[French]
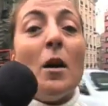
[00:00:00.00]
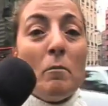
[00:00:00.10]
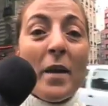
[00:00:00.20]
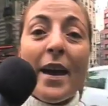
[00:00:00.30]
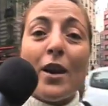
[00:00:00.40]

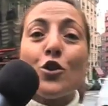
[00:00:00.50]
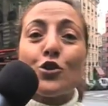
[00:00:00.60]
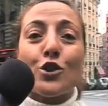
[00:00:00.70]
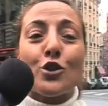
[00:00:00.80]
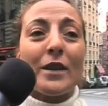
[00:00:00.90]
mais le
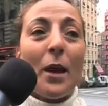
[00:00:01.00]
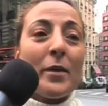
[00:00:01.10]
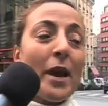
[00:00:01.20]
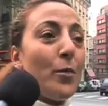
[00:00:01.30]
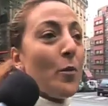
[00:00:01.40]
juste le tablier,
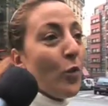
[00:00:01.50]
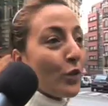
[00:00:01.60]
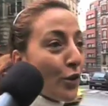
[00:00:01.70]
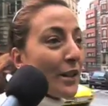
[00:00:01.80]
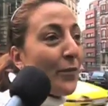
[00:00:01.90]
puis
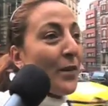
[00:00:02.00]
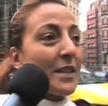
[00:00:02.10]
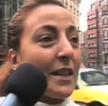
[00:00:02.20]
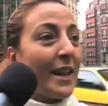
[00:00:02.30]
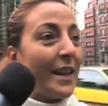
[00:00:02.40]
montre ses fesses à tes